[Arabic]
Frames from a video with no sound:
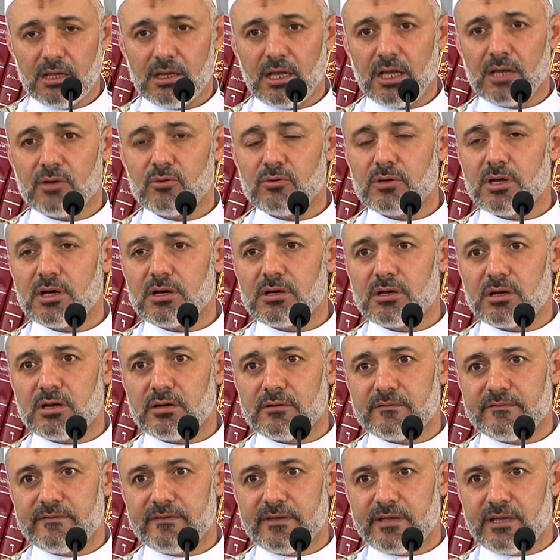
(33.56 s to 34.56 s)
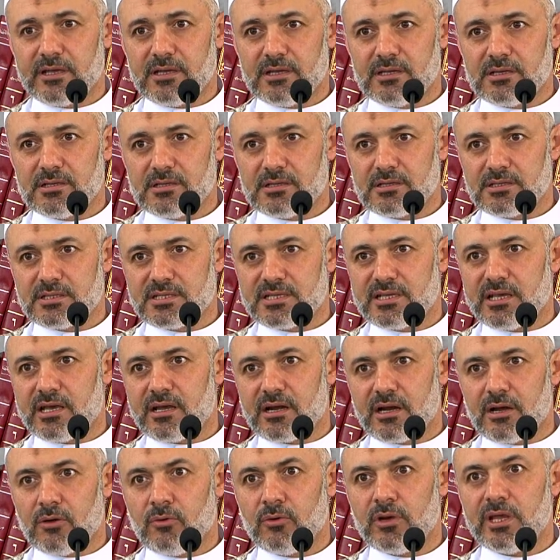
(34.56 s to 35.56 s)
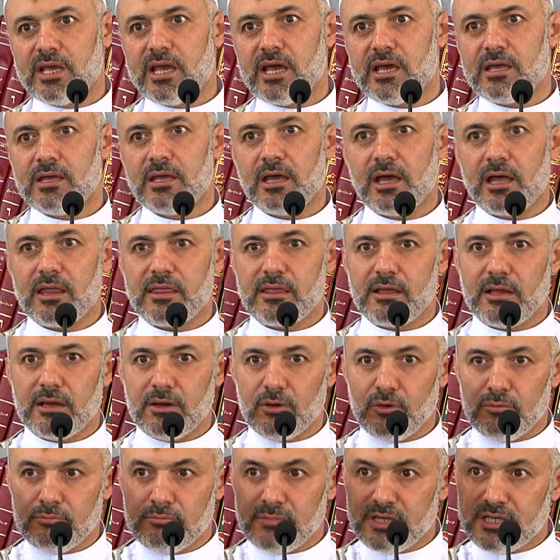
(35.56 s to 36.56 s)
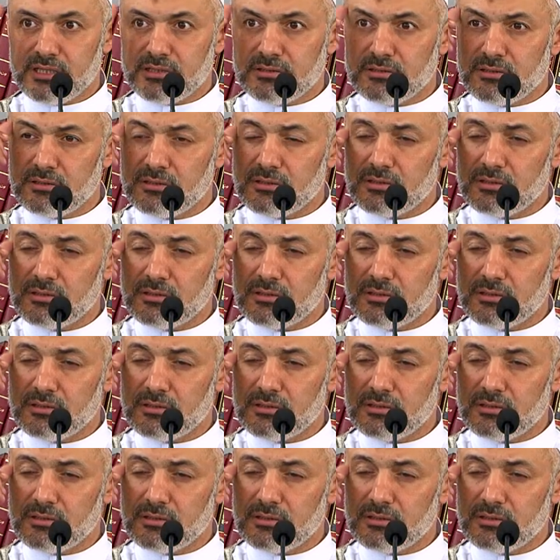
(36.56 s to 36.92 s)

نحن نقرا في سير اولياء هذه الامه